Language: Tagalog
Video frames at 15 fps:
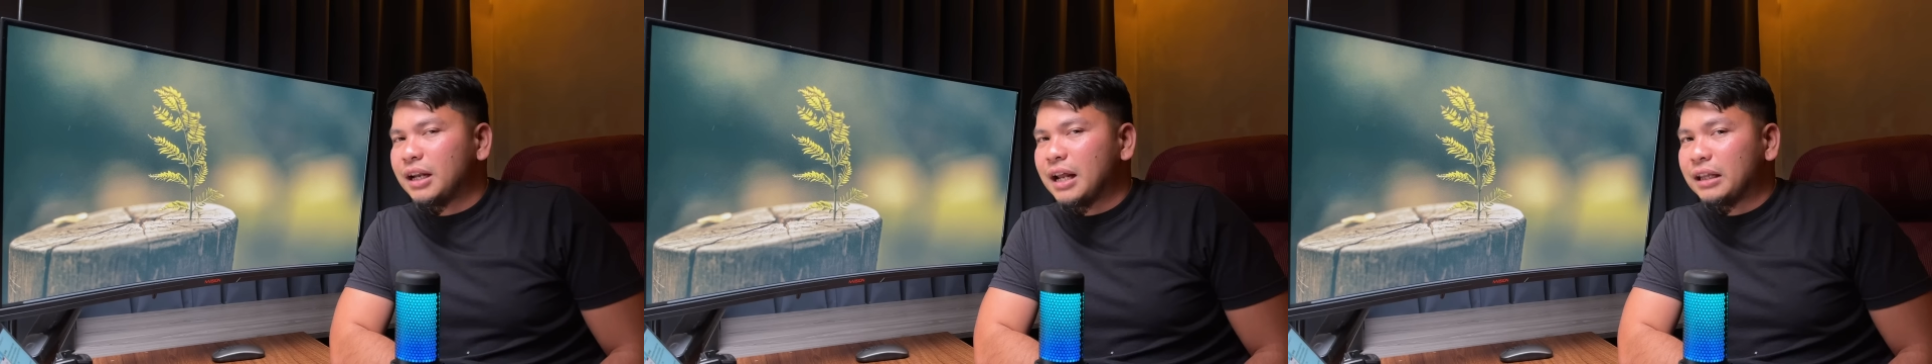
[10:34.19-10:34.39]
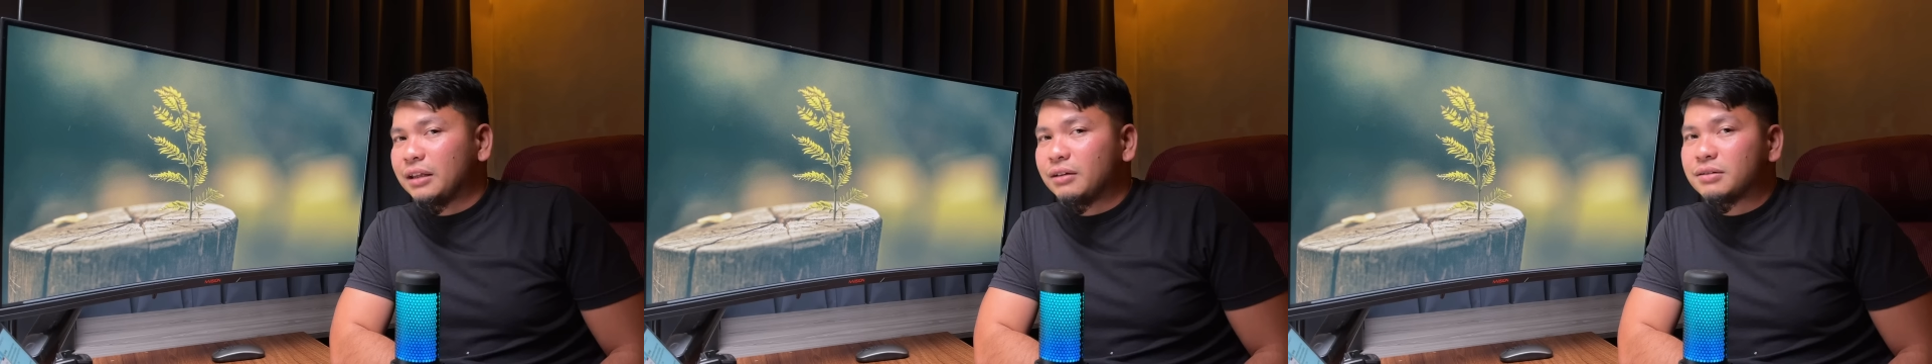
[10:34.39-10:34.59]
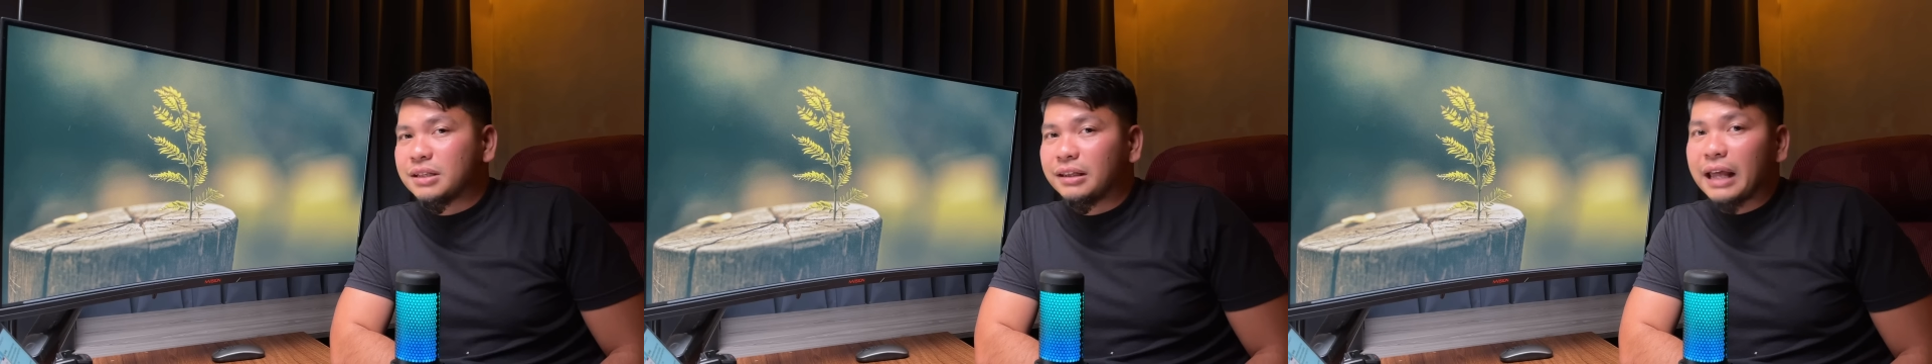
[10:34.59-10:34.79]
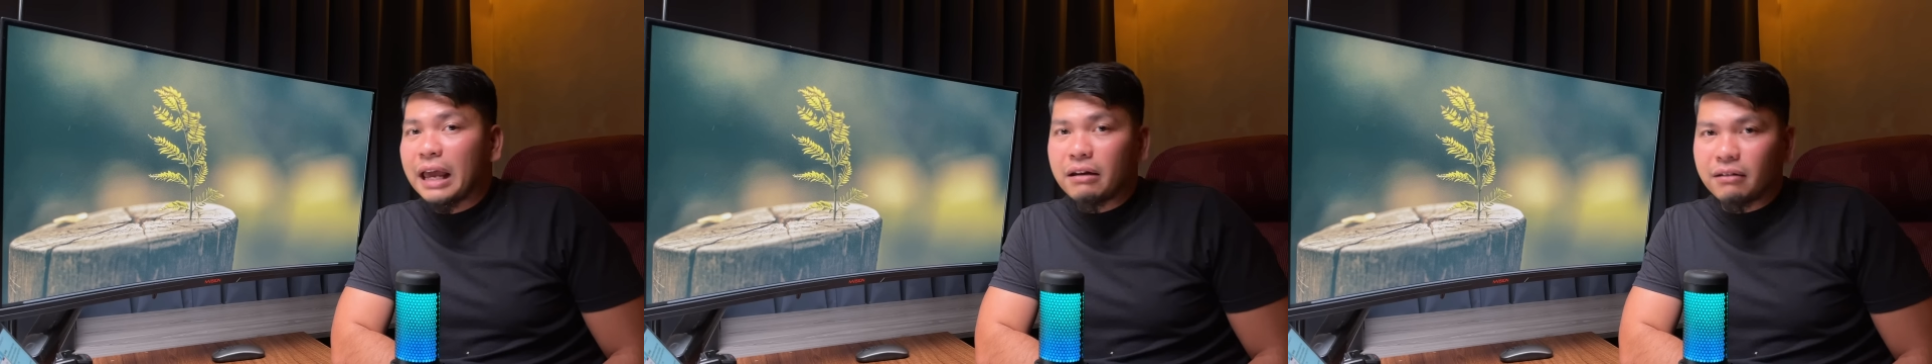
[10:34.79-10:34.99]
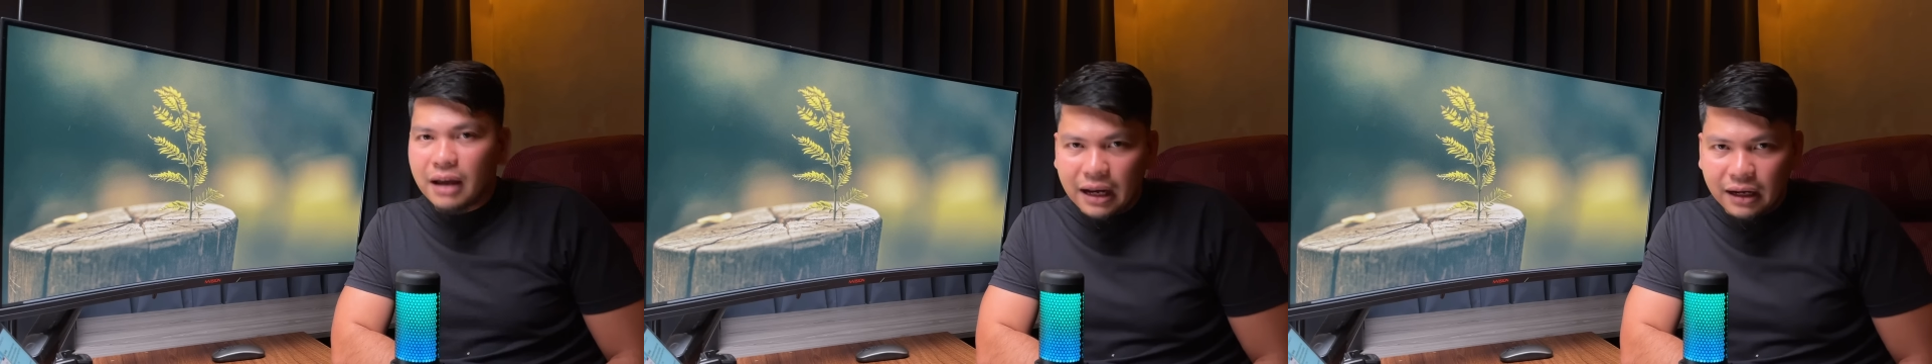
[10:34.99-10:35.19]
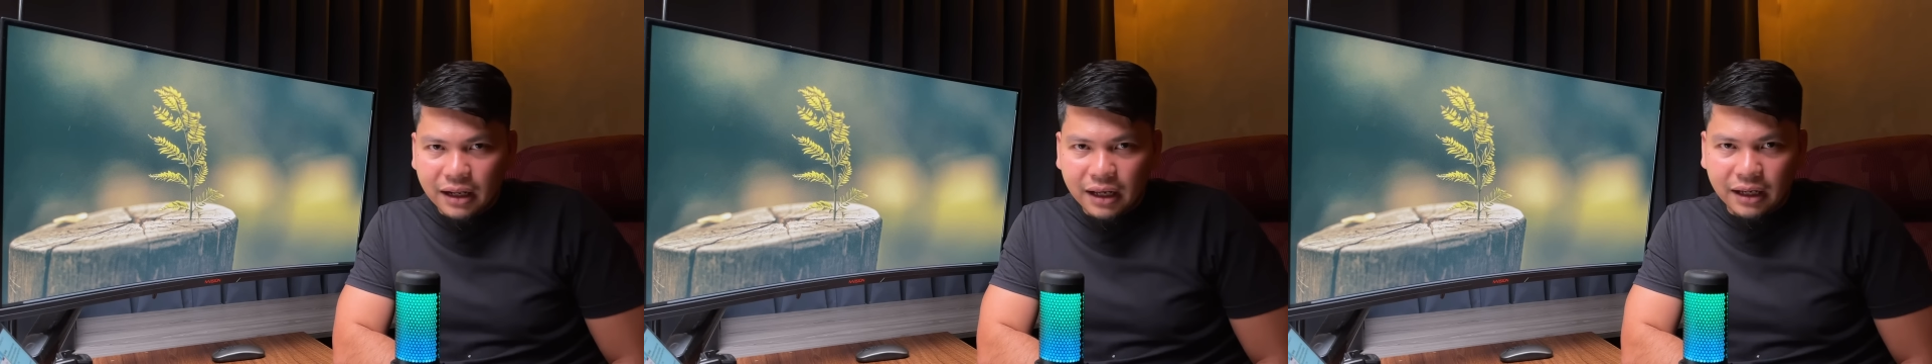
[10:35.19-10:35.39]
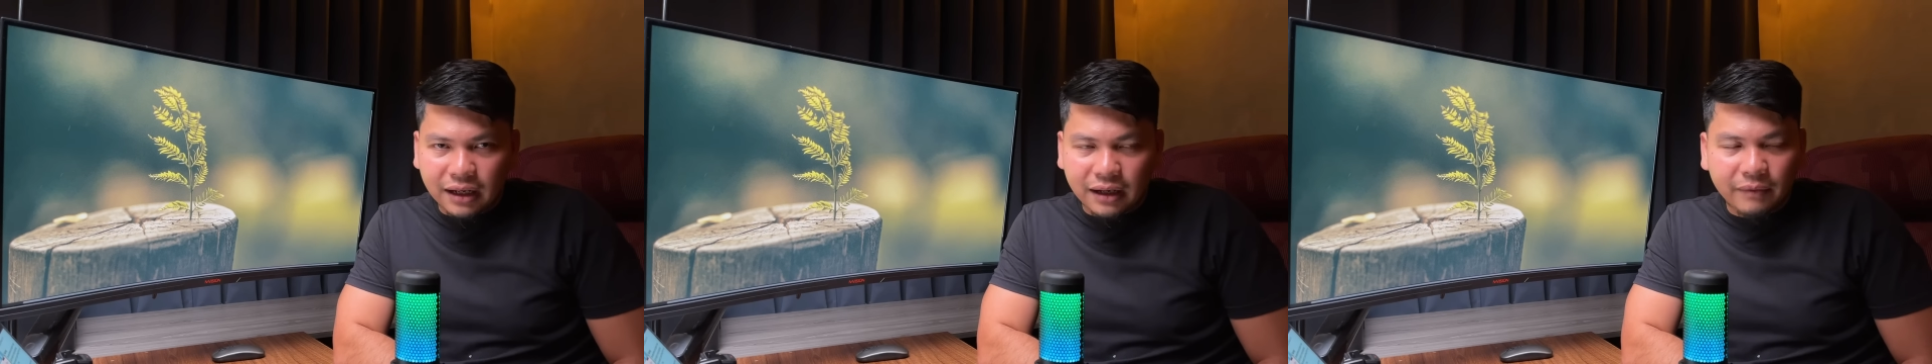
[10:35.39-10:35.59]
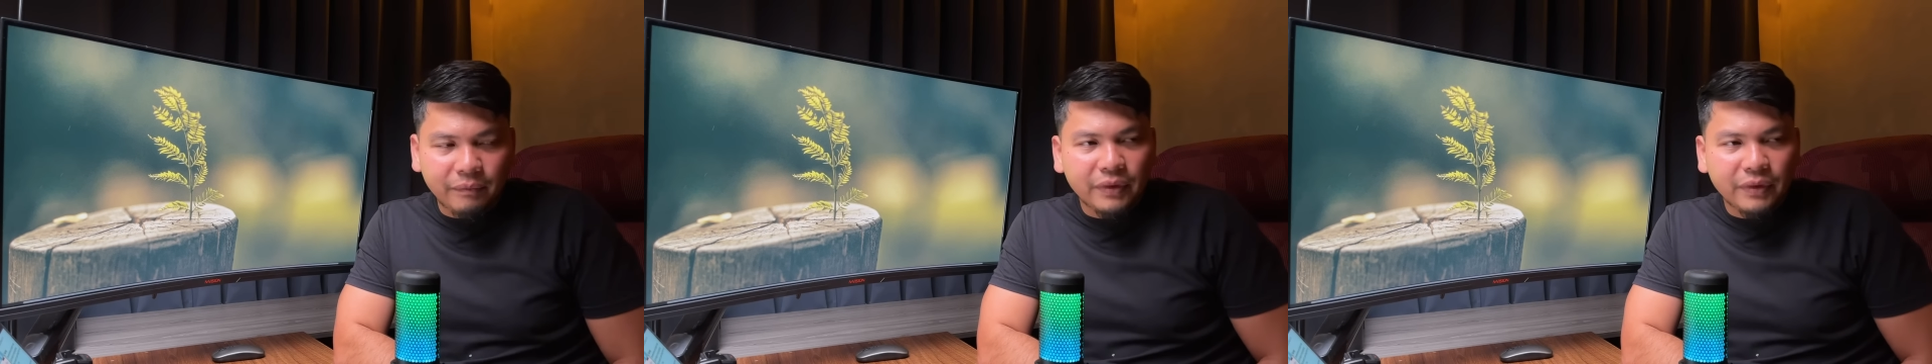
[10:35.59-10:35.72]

na natin kung saan tayo galing.